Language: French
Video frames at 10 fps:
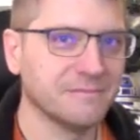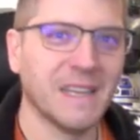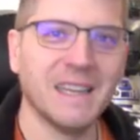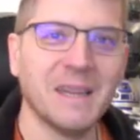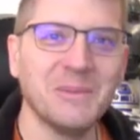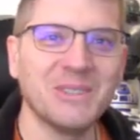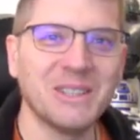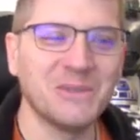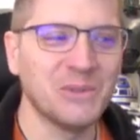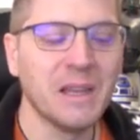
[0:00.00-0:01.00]
Hein,
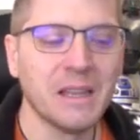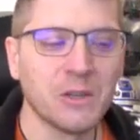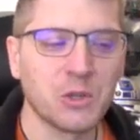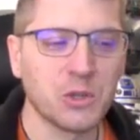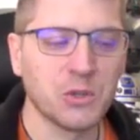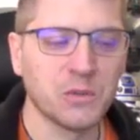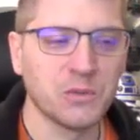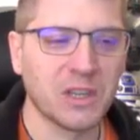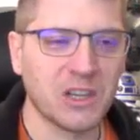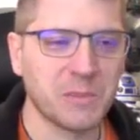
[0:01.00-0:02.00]
amusez-vous. Je
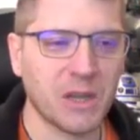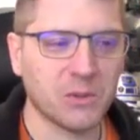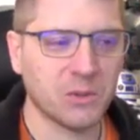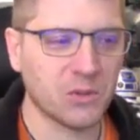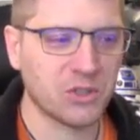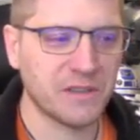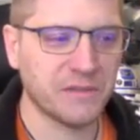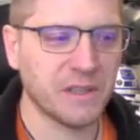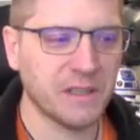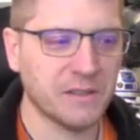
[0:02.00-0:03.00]
vous cache pas que quand je l'ai
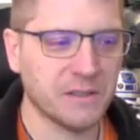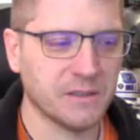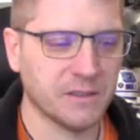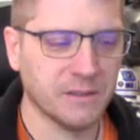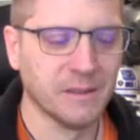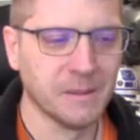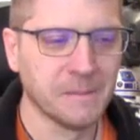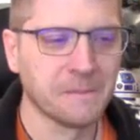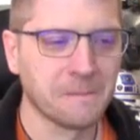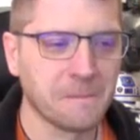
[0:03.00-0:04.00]
fait, euh,
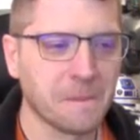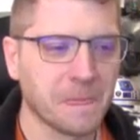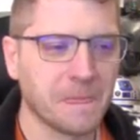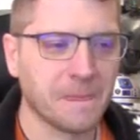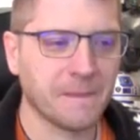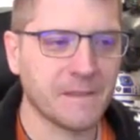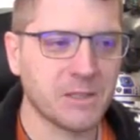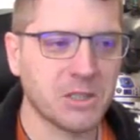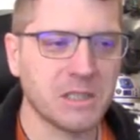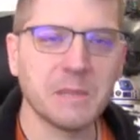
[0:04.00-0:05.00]

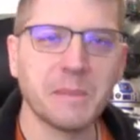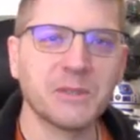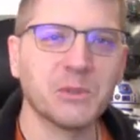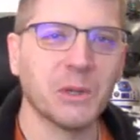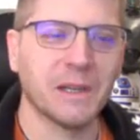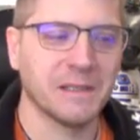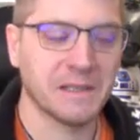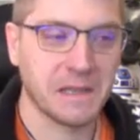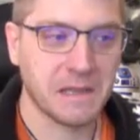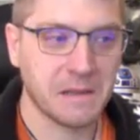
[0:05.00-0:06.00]
j'étais pas serein.
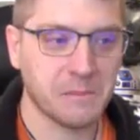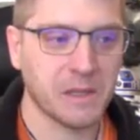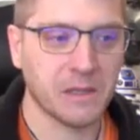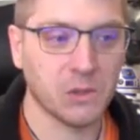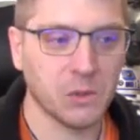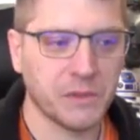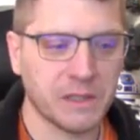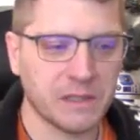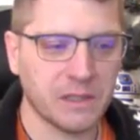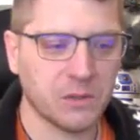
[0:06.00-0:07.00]
Mais euh, le
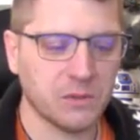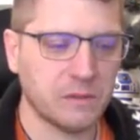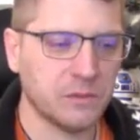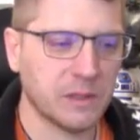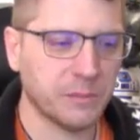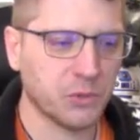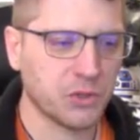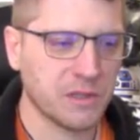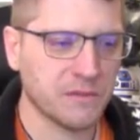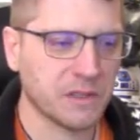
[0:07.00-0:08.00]
fait est que si vous
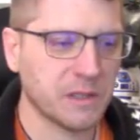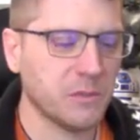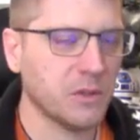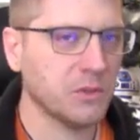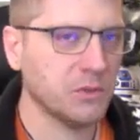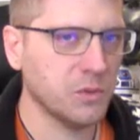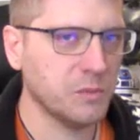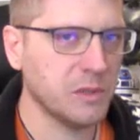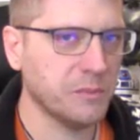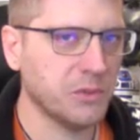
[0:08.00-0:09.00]
approchez vraiment un tout
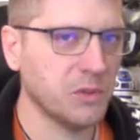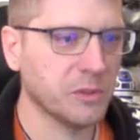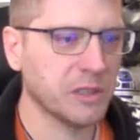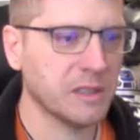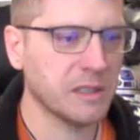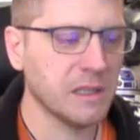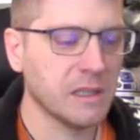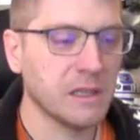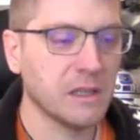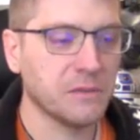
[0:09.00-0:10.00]
petit peu le briquet,
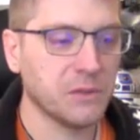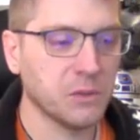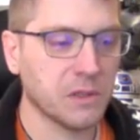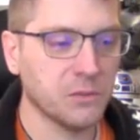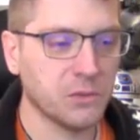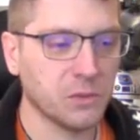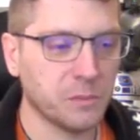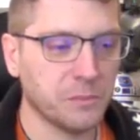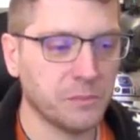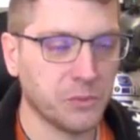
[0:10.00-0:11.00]
figurez-vous que
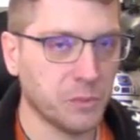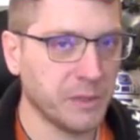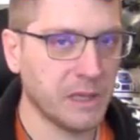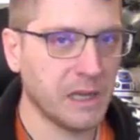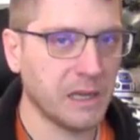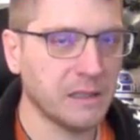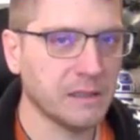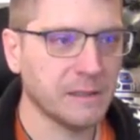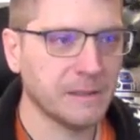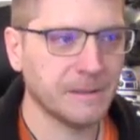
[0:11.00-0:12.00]
ce, PLA
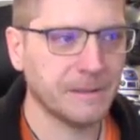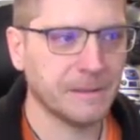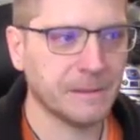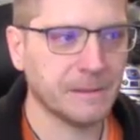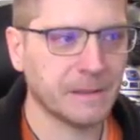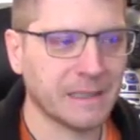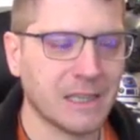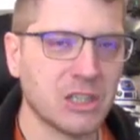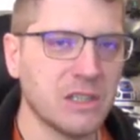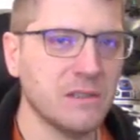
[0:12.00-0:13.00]
euh,
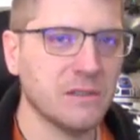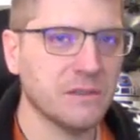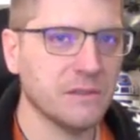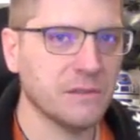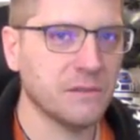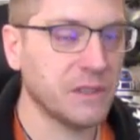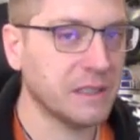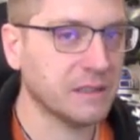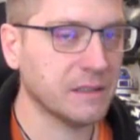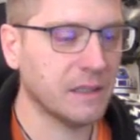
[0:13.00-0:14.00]
réagit
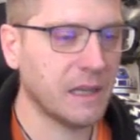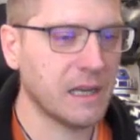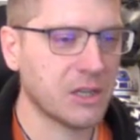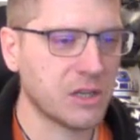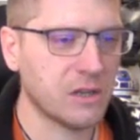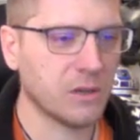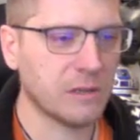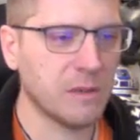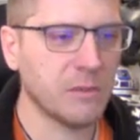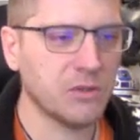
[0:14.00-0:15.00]
vite à la chaleur,
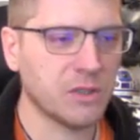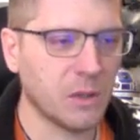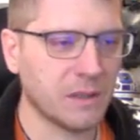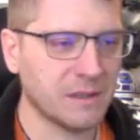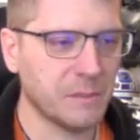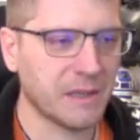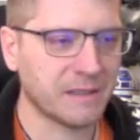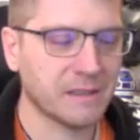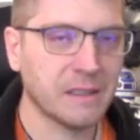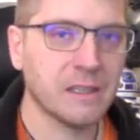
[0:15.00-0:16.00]
même à une chaleur assez
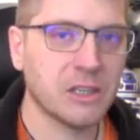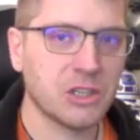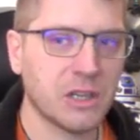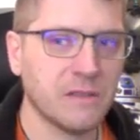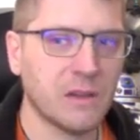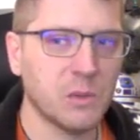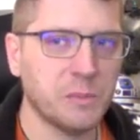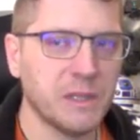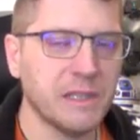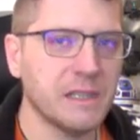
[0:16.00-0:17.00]
basse. J'arrive à le
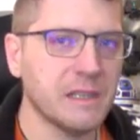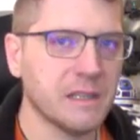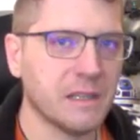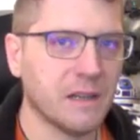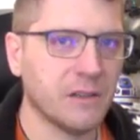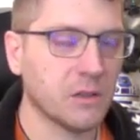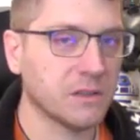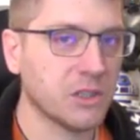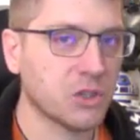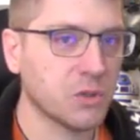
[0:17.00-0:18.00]
plier avec un
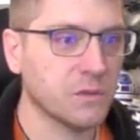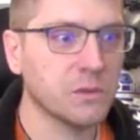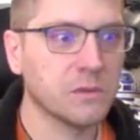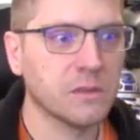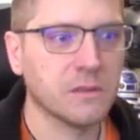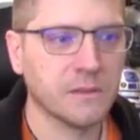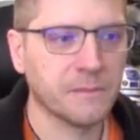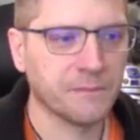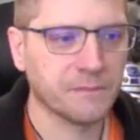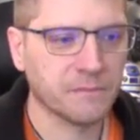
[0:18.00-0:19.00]
sèche-cheveux.
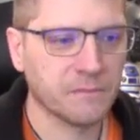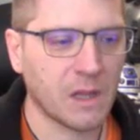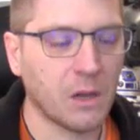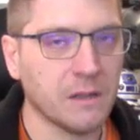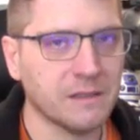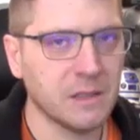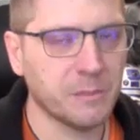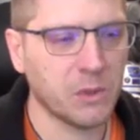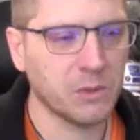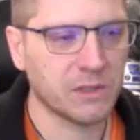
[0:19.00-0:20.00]
Alors, essayez
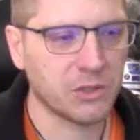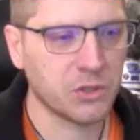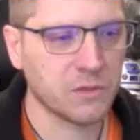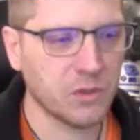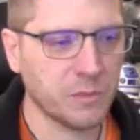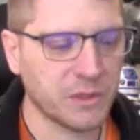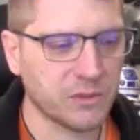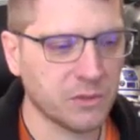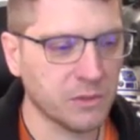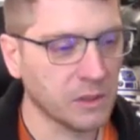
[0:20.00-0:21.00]
pas le sèche-cheveux parce
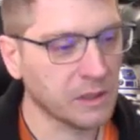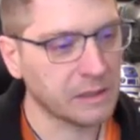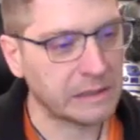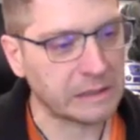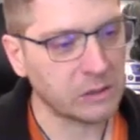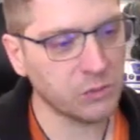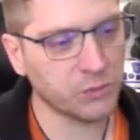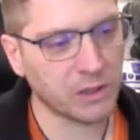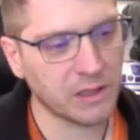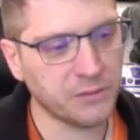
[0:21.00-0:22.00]
que une
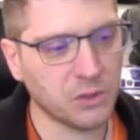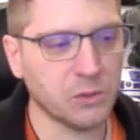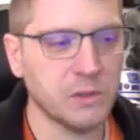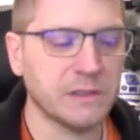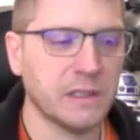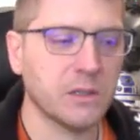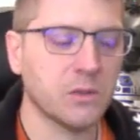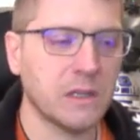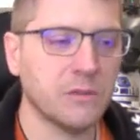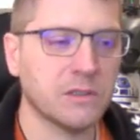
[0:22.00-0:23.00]
fois que la fleur de lys elle est
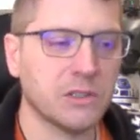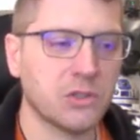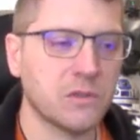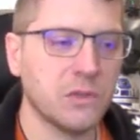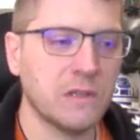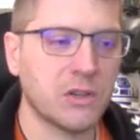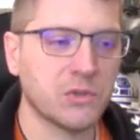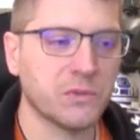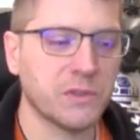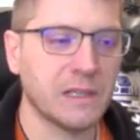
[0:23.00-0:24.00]
collée, votre sèche-cheveux il va
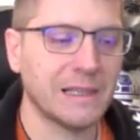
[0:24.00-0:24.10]
chauffer